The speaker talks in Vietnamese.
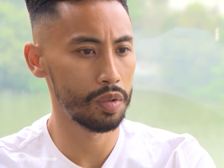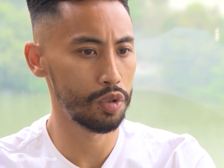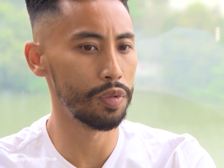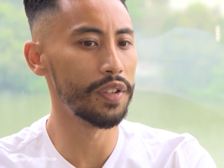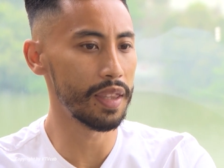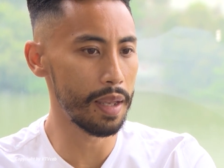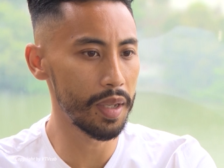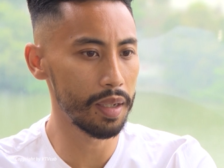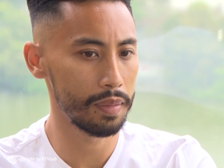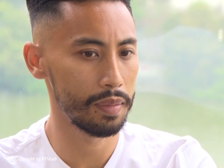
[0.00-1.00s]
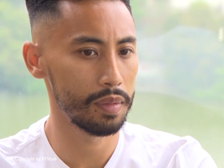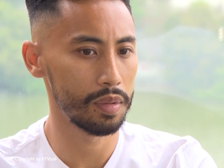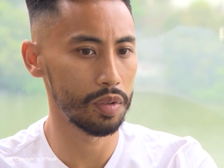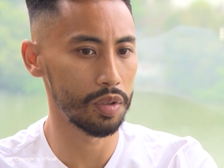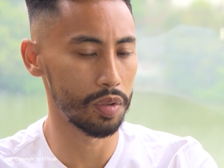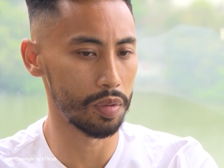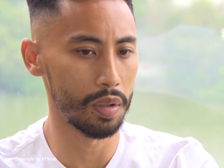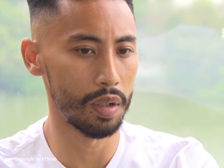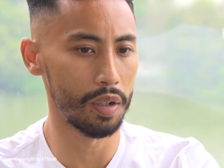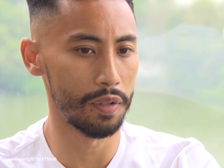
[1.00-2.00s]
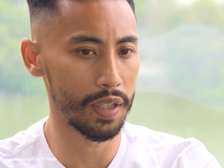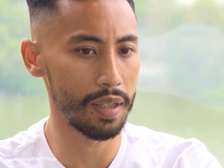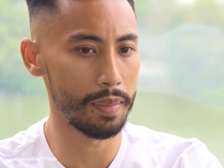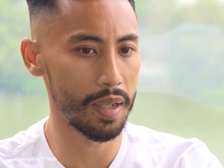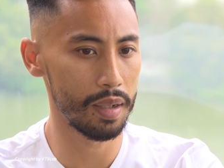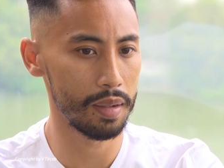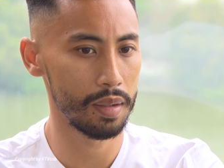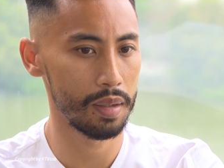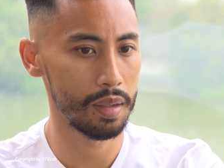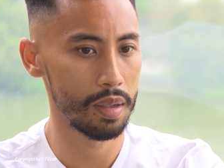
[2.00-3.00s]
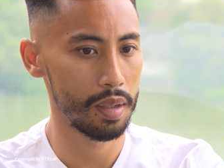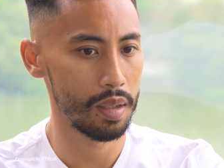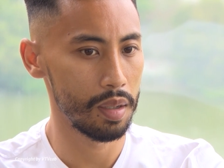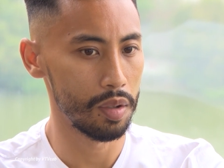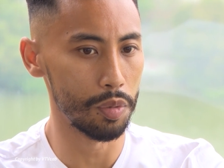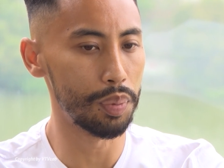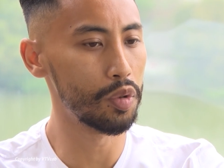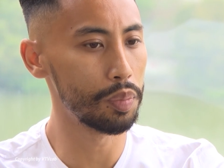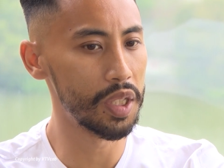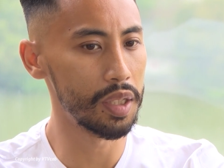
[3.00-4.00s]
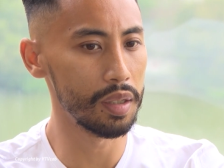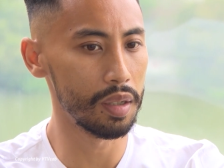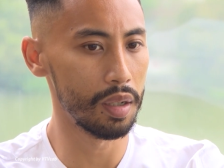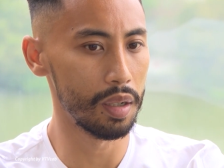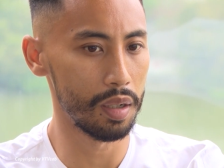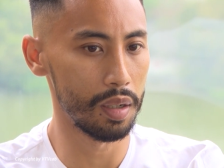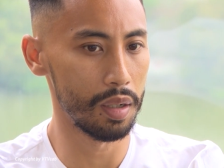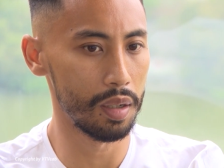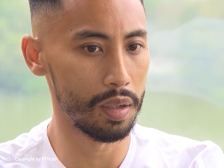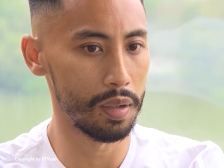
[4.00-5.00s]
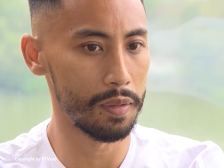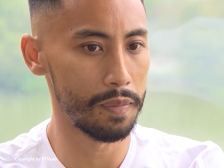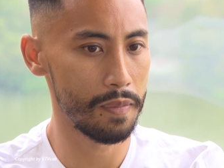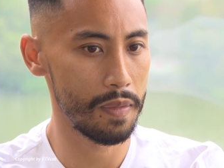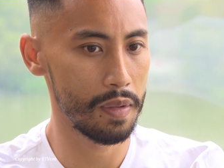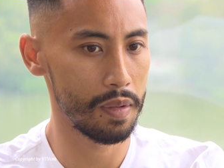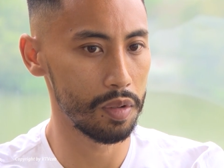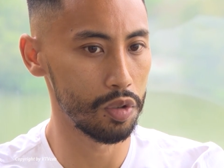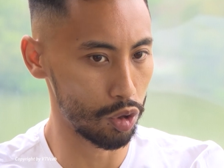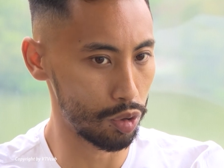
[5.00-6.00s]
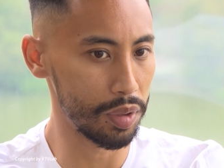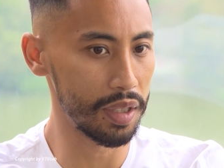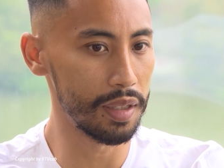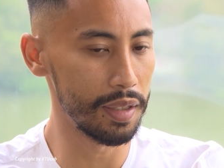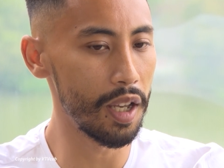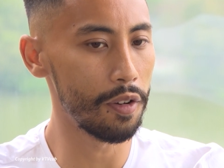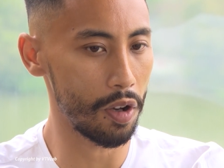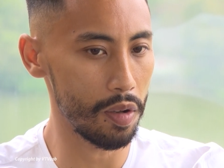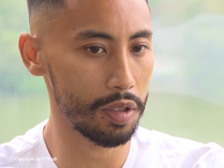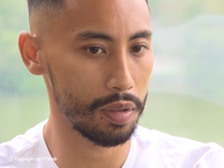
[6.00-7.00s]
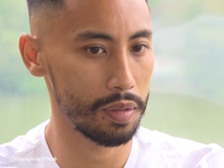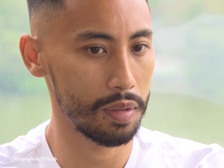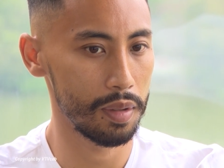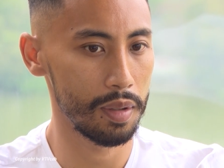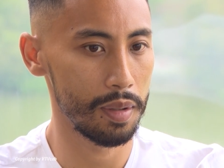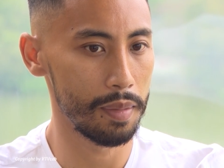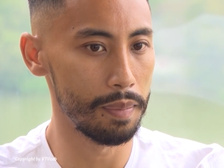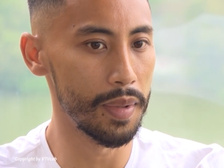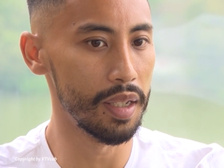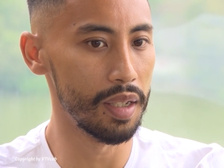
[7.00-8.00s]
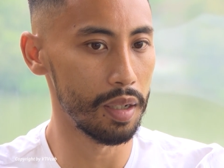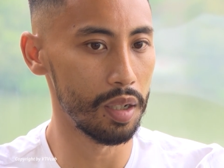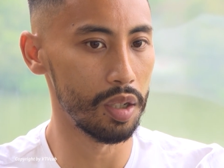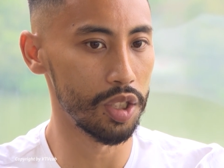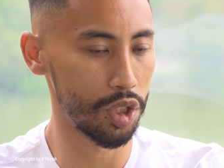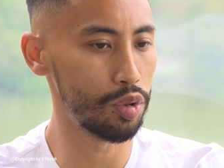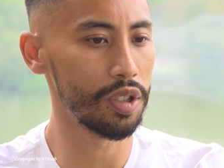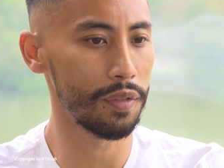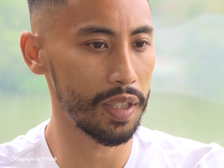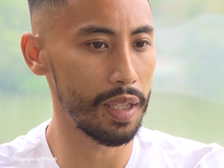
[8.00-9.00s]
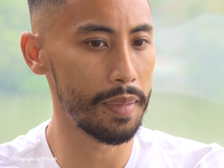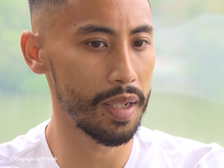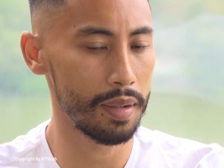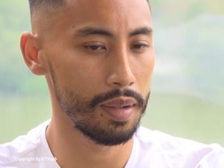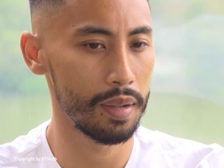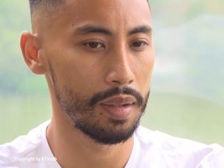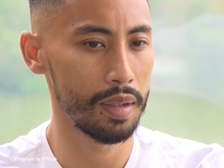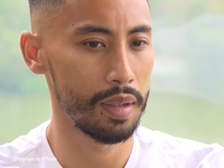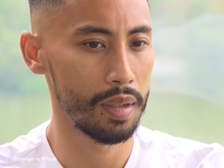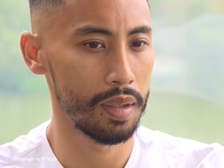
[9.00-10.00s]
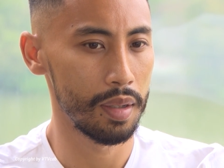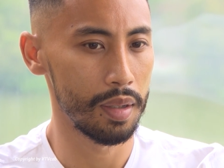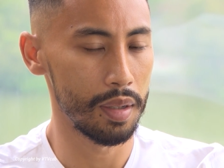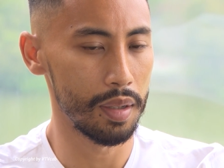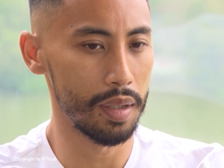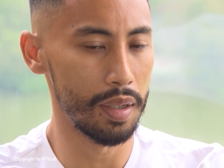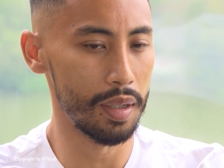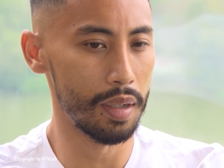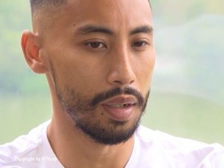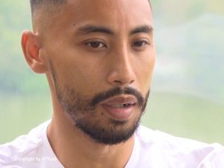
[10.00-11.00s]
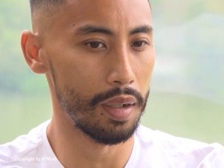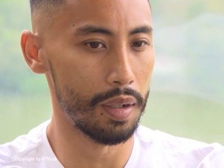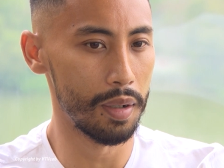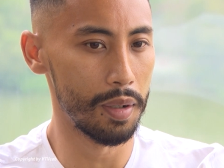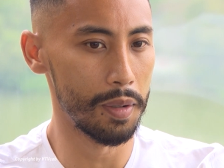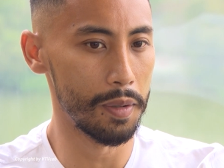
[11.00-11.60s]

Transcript: Tôi lớn lên tại Pháp, tuy nhiên lại mang dòng máu Việt Nam. Nó giống như định mệnh dành cho mình. Tôi đã mơ, đã nghĩ rất nhiều về việc trở về đây thi đấu, cống hiến vì niềm đam mê của mình trên sân cỏ Việt Nam.